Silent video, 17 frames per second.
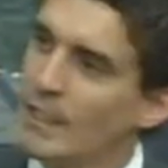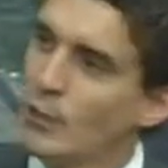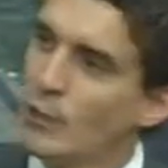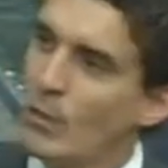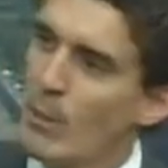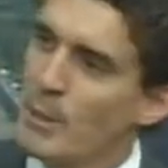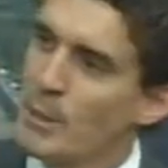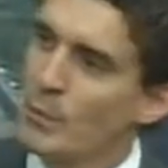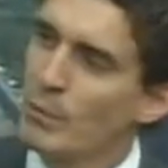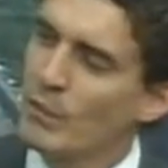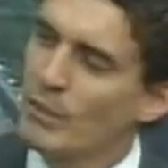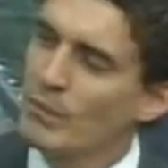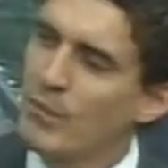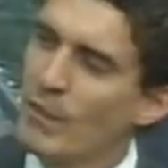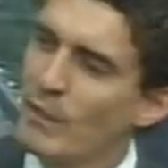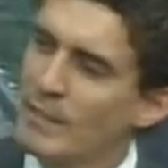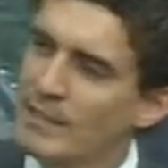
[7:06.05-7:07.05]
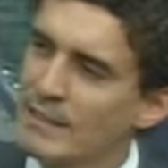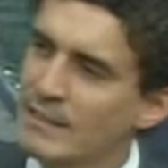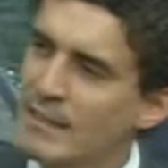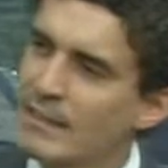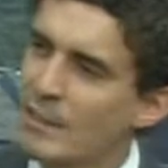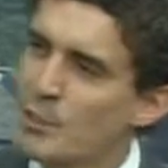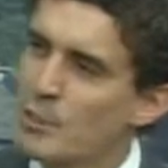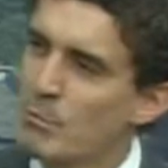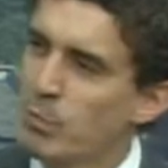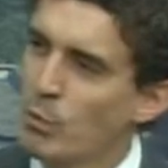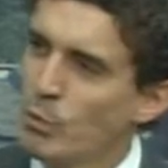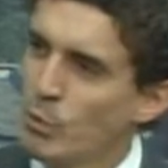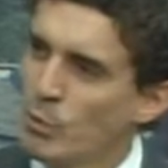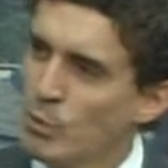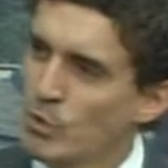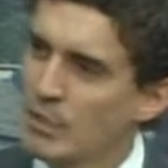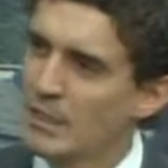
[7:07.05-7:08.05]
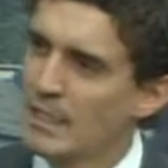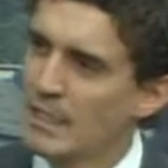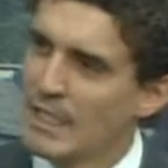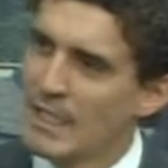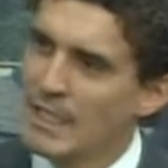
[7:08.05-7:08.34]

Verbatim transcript: Normalmente, do que falam essas letras de blues?